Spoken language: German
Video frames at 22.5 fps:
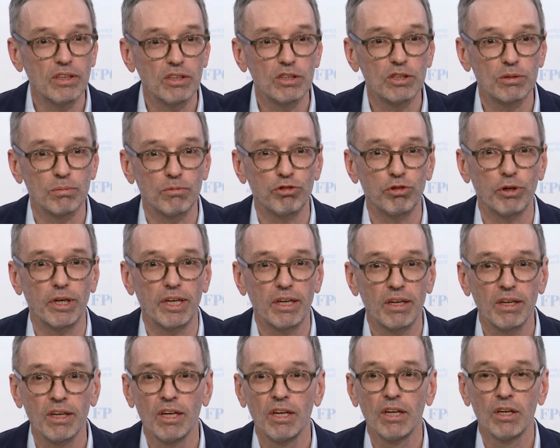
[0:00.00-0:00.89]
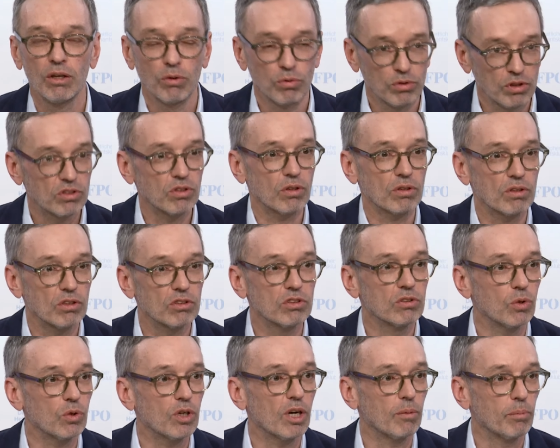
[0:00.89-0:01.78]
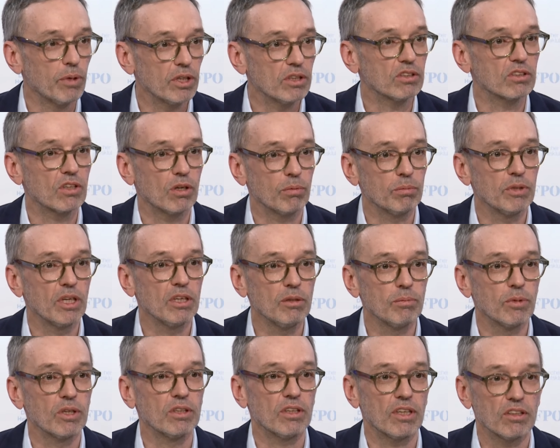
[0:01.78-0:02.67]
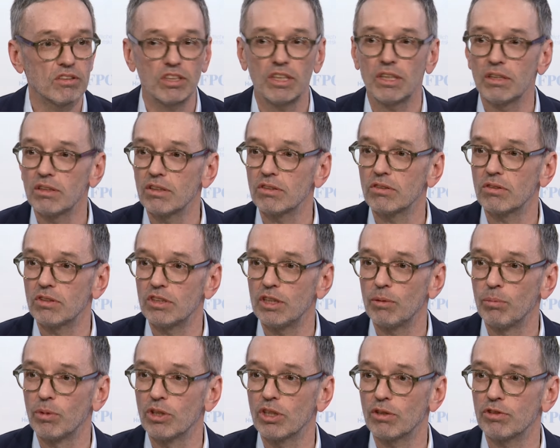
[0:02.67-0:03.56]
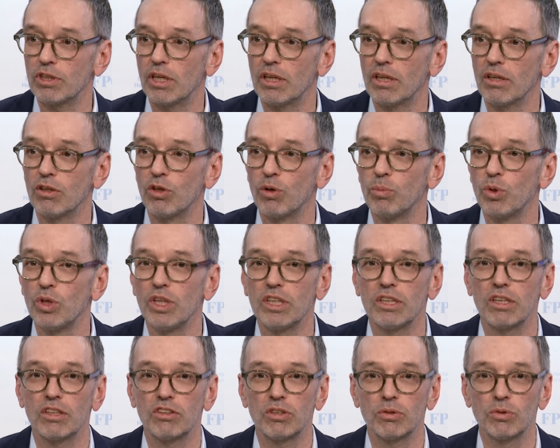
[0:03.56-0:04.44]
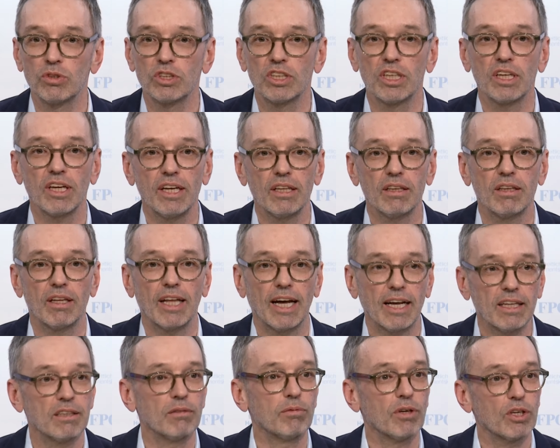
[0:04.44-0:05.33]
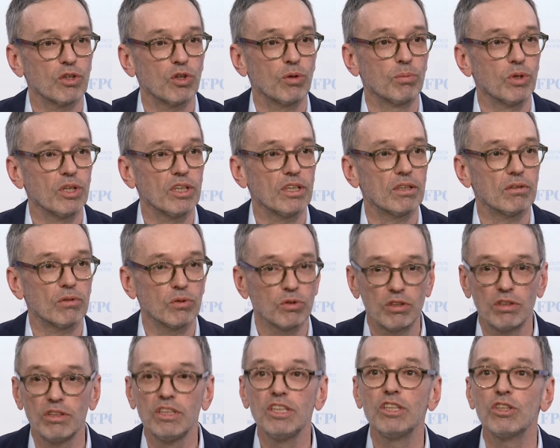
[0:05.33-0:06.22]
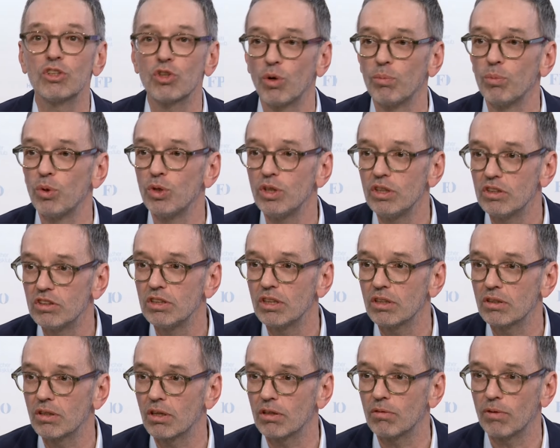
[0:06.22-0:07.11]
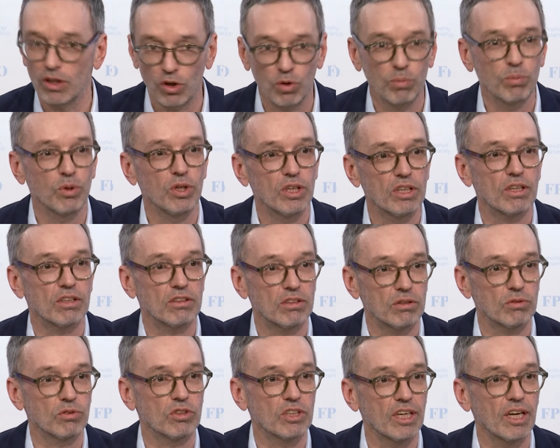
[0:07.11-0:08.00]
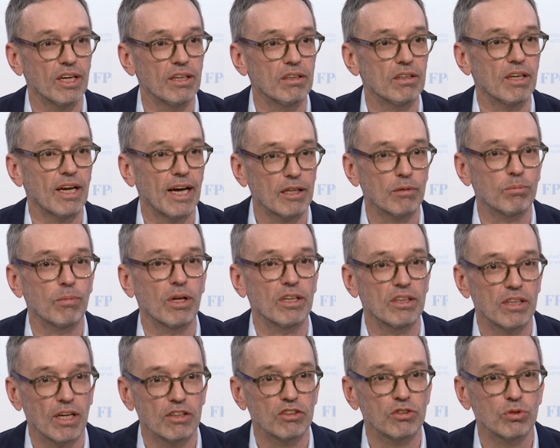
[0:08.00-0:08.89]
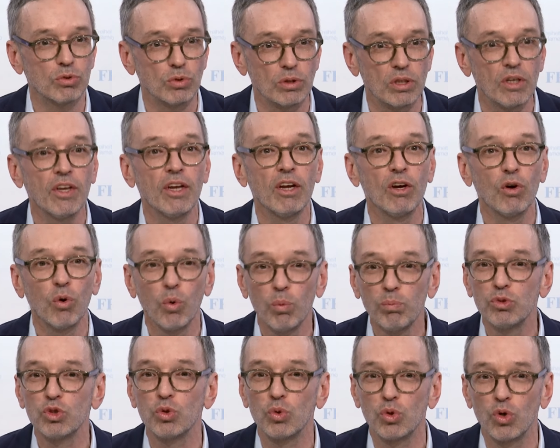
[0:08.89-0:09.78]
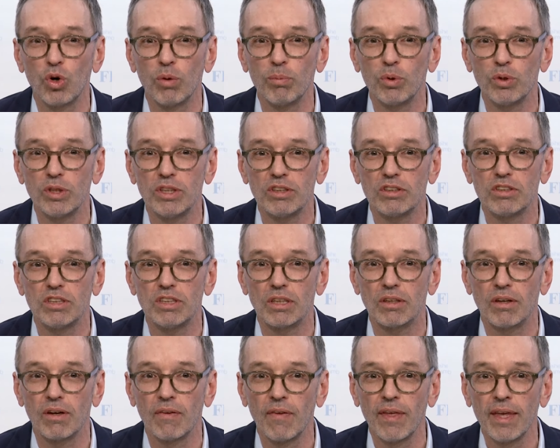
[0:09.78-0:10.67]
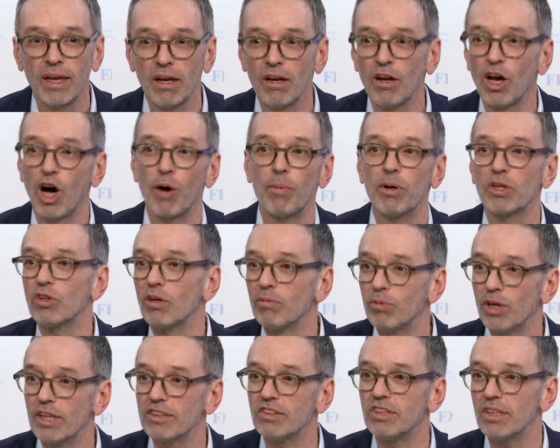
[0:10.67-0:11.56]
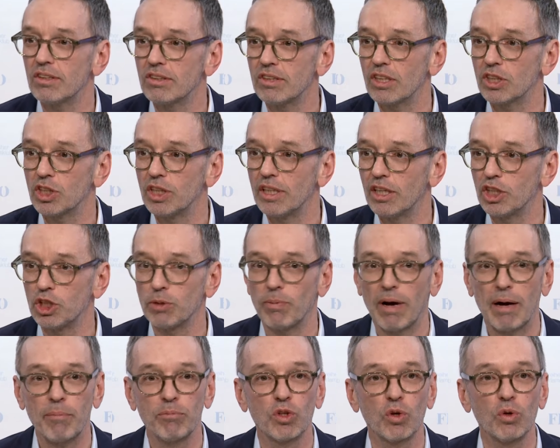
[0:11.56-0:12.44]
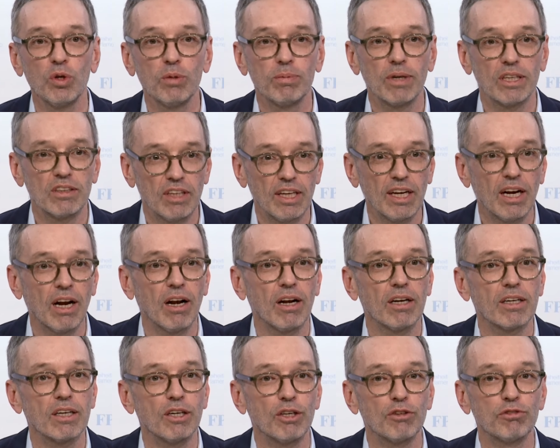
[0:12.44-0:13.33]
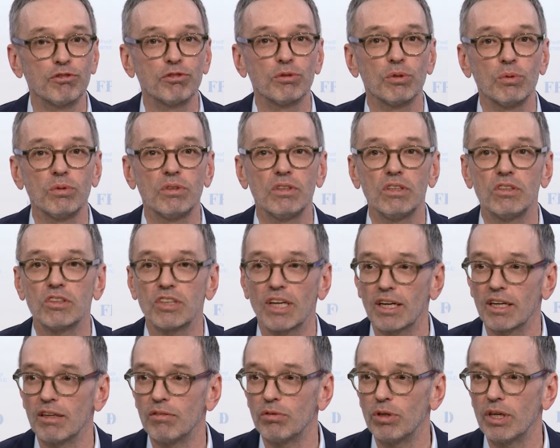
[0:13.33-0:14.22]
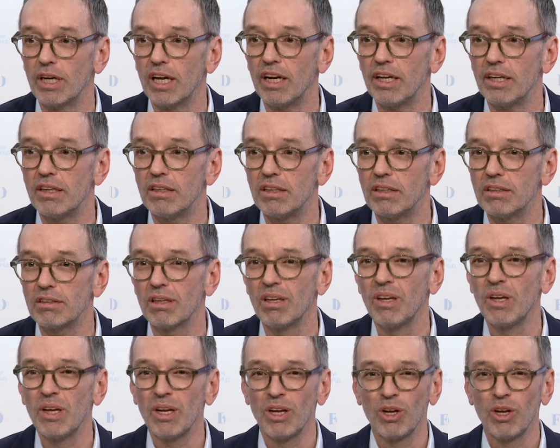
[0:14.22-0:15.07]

bei diesem Fall. Und ich sage das noch einmal, das kann mir niemand erzählen, dass das jemand auf seinen Kommunikationsgeräten hatte Kommunik und nicht kommuniziert hat, weil Kommunikationsgeräte hat man dazu, um zu kommunizieren. Aber da war sehr, sehr schnell Schwamm drüber, Deckel drauf und die Sache war erledigt.